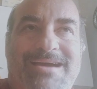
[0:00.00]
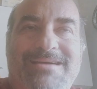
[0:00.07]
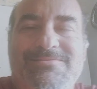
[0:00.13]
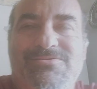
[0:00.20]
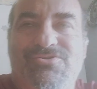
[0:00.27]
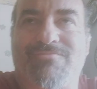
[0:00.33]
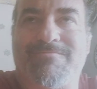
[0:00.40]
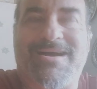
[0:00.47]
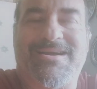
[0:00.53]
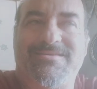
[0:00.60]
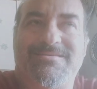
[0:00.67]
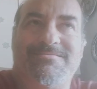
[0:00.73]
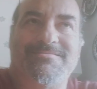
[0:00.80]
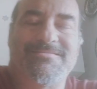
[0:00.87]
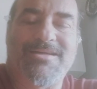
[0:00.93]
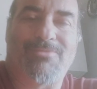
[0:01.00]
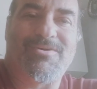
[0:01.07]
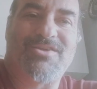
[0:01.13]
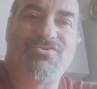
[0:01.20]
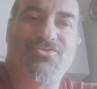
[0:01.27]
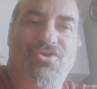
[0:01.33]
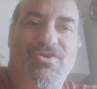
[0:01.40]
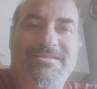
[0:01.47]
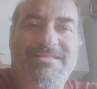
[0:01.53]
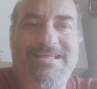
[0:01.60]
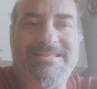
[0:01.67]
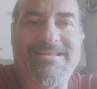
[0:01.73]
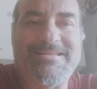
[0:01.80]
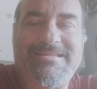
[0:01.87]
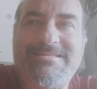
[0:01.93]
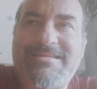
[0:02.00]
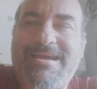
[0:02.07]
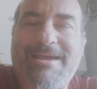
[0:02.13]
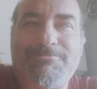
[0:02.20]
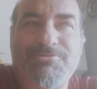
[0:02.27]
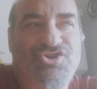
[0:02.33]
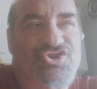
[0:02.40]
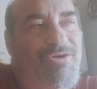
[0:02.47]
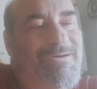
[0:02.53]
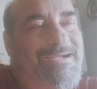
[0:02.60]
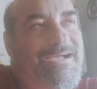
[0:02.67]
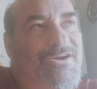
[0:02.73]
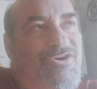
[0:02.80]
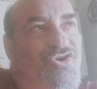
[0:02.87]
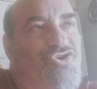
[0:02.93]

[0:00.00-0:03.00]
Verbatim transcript: ma insomma da quando ho l'età de, capisce qualche